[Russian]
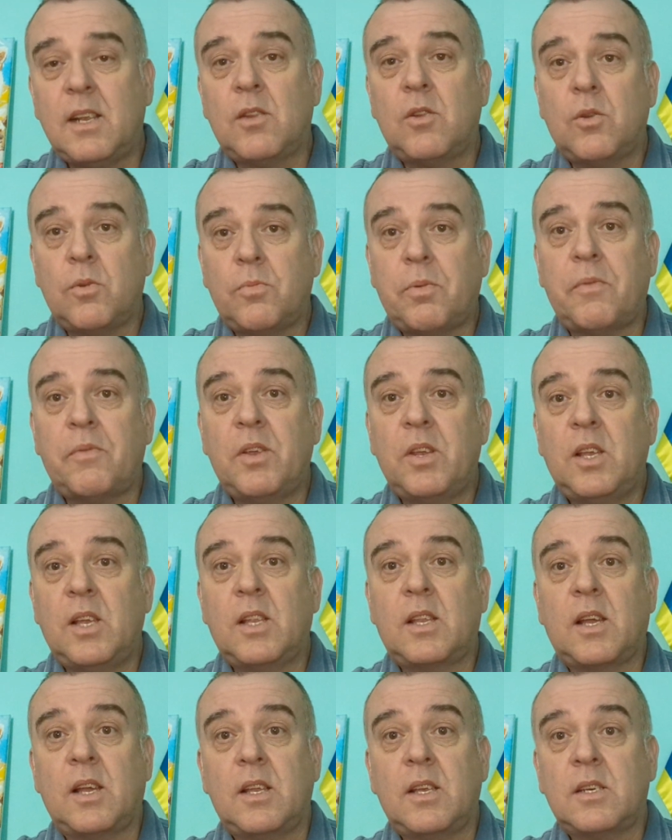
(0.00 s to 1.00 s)
но
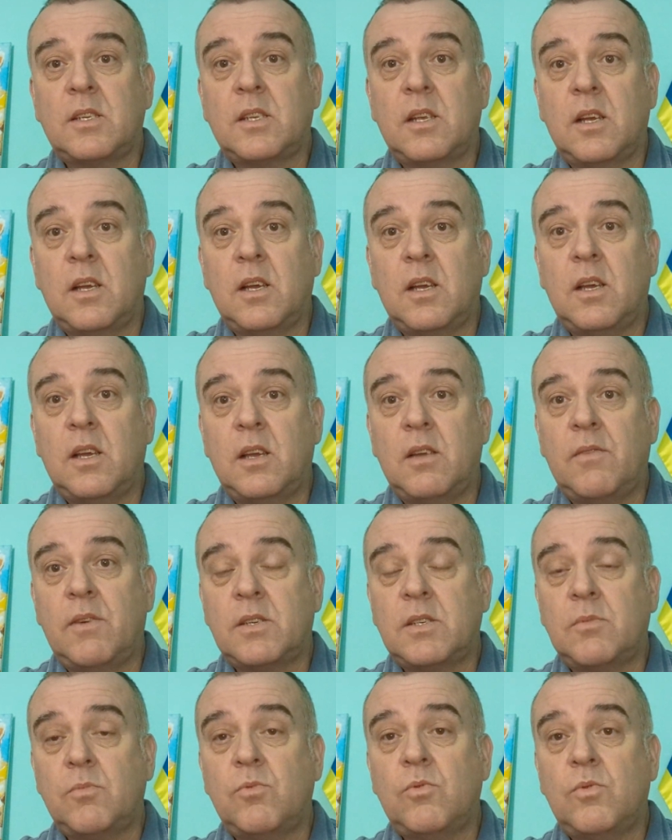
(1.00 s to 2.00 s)
повредит, конечно,
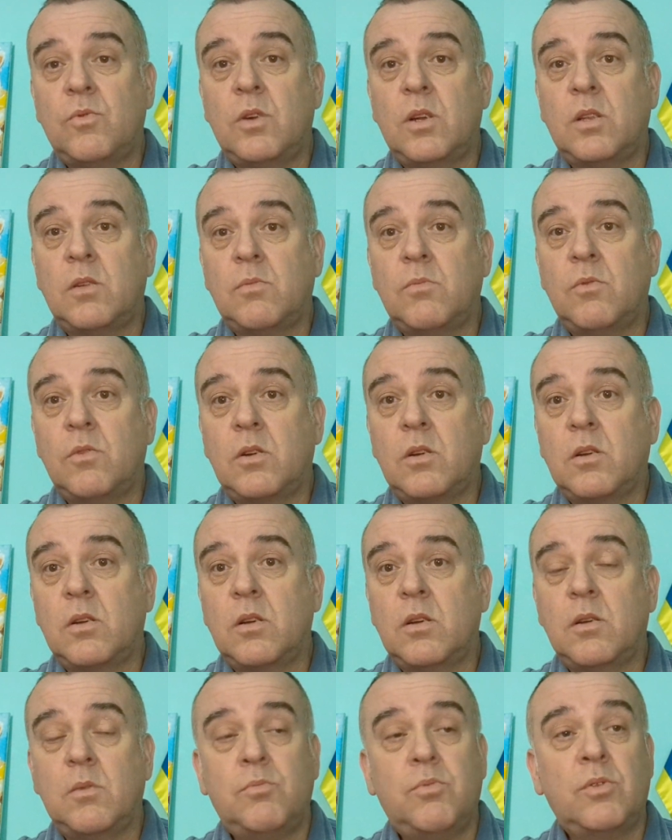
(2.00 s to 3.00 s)
вашему этому
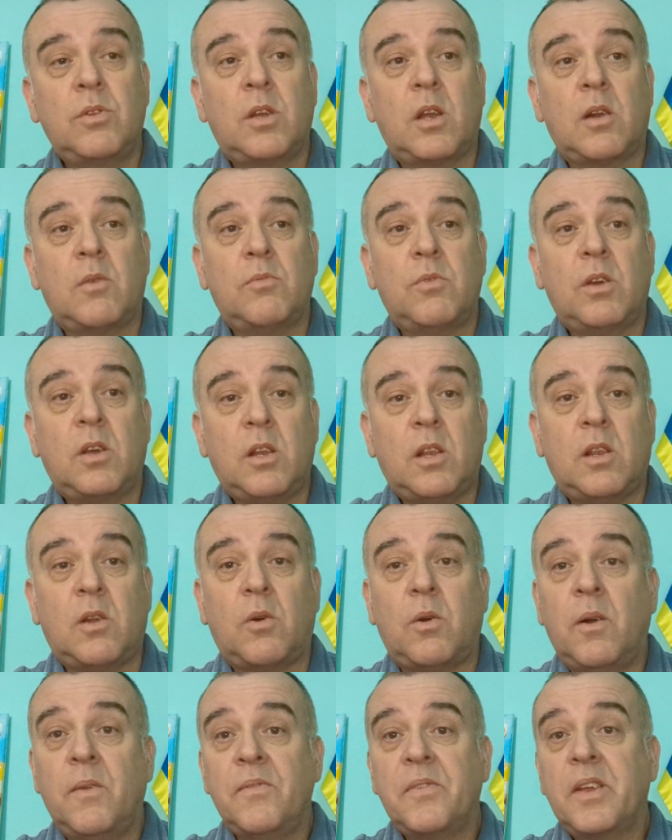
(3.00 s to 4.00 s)
э, бункерному
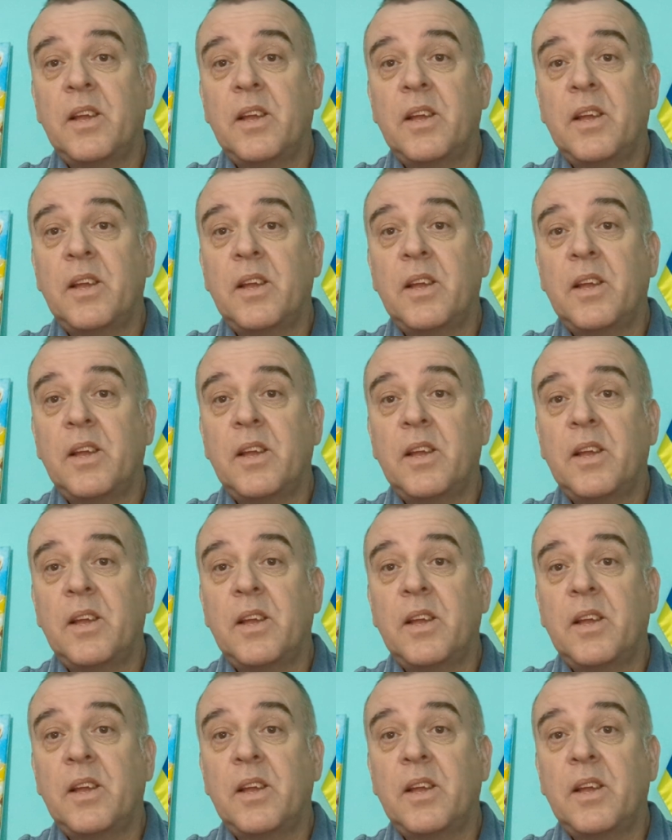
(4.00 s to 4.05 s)
Гитлеру,